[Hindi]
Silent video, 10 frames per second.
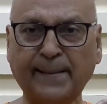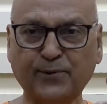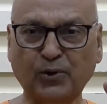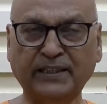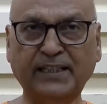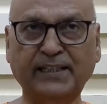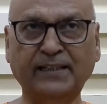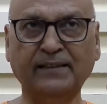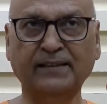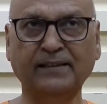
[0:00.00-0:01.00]
आप स्वाधीन
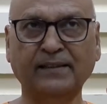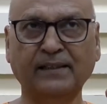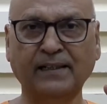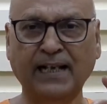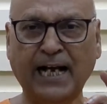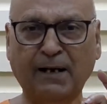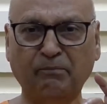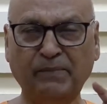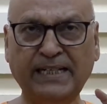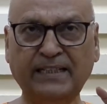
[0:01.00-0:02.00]
है
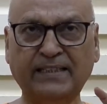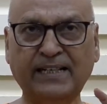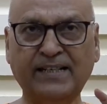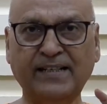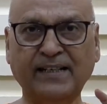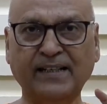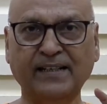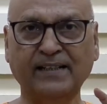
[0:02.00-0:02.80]
आप मेहनत कीजिए